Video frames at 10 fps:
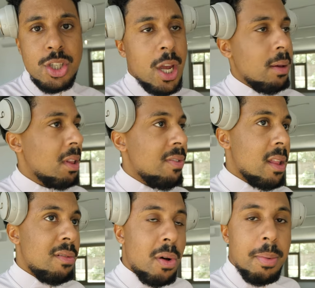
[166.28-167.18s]
einen Shake mit
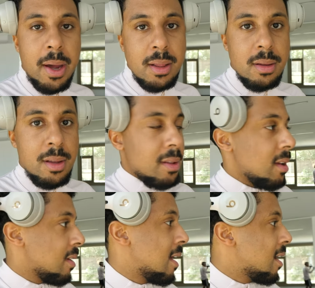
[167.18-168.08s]
Wasser vorbereiten, dies,
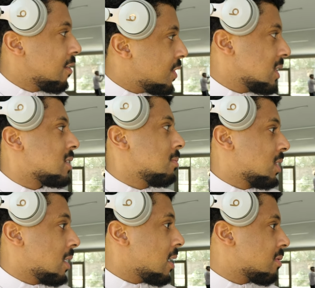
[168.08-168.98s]
das. Finde ich
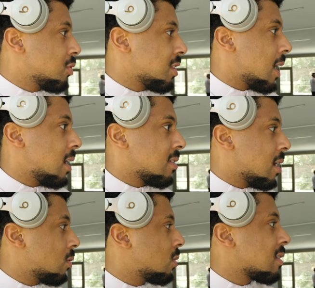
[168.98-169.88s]
ziemlich nice, muss ich ehrlich
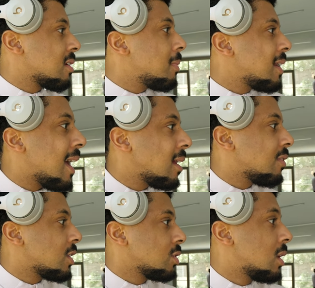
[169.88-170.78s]
sagen. Oder sich mal die Hände
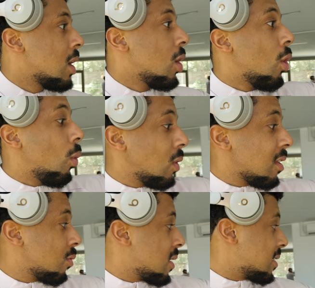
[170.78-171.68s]
waschen
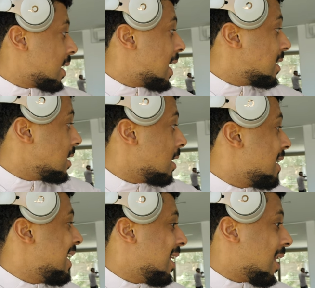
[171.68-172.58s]
oder sogar sein Handy
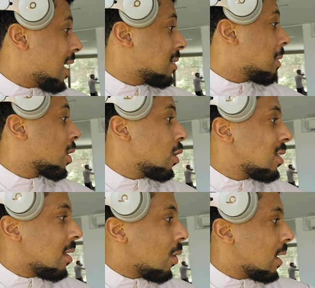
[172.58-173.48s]
laden. Man
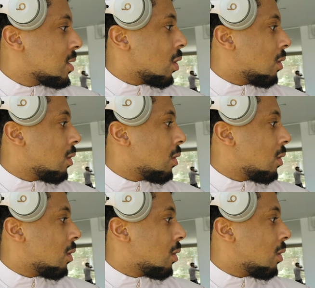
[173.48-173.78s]
könnte theoretisch